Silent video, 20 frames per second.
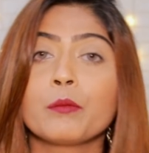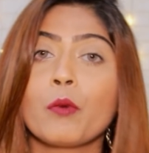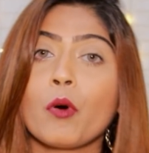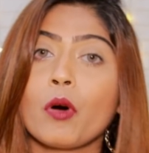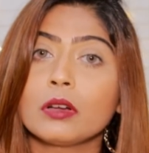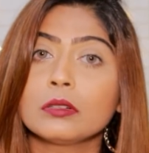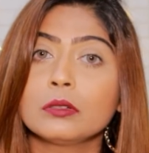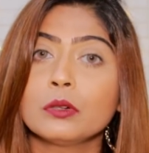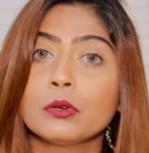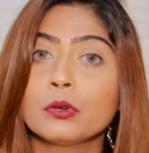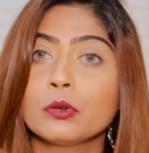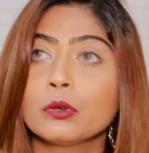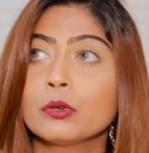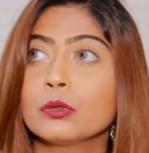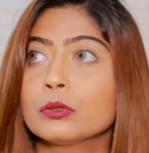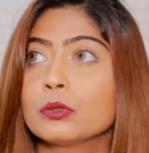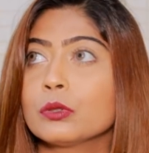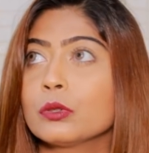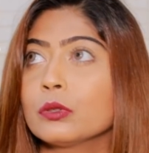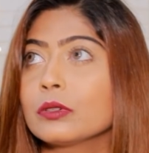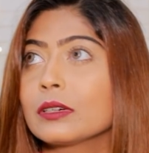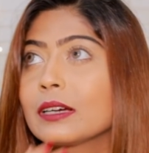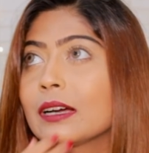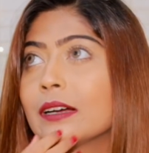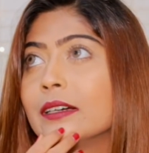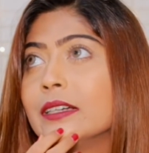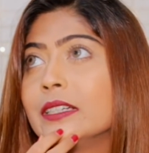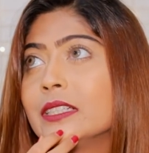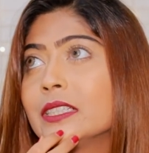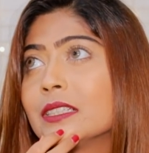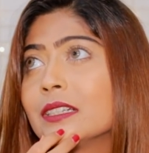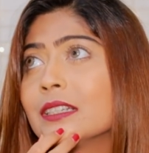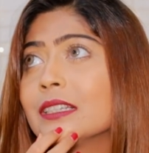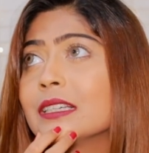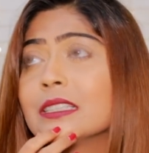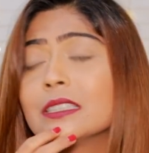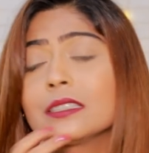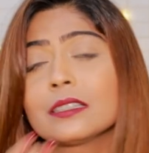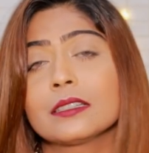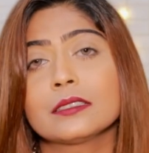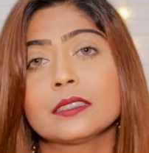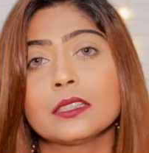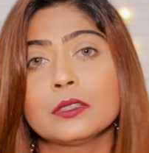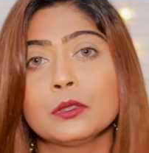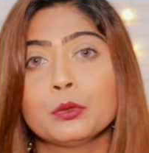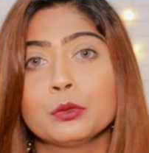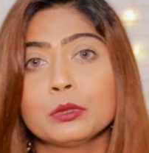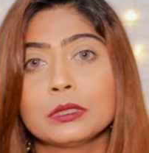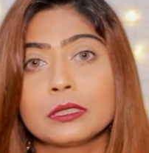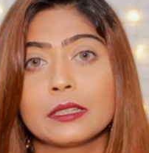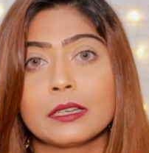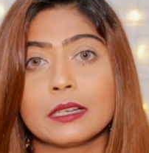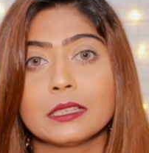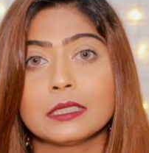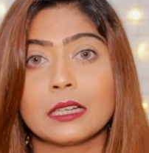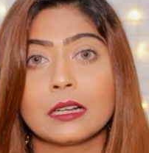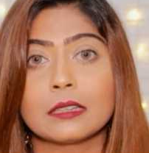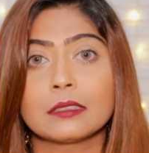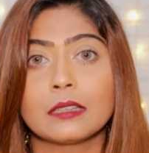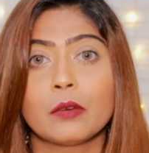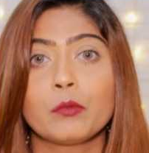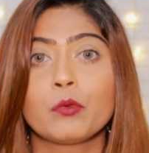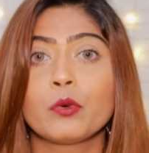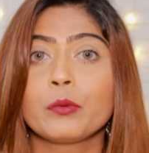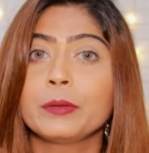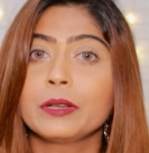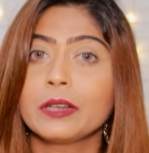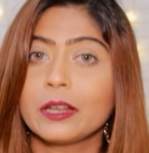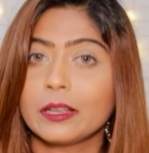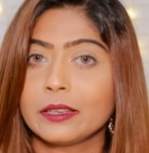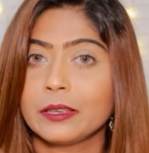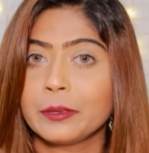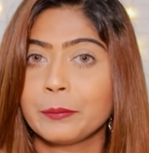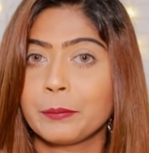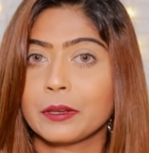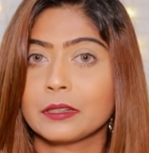बहुत लोगों को तो कंडीशनर किस तरह से यूज़ किया जाता है वो भी नहीं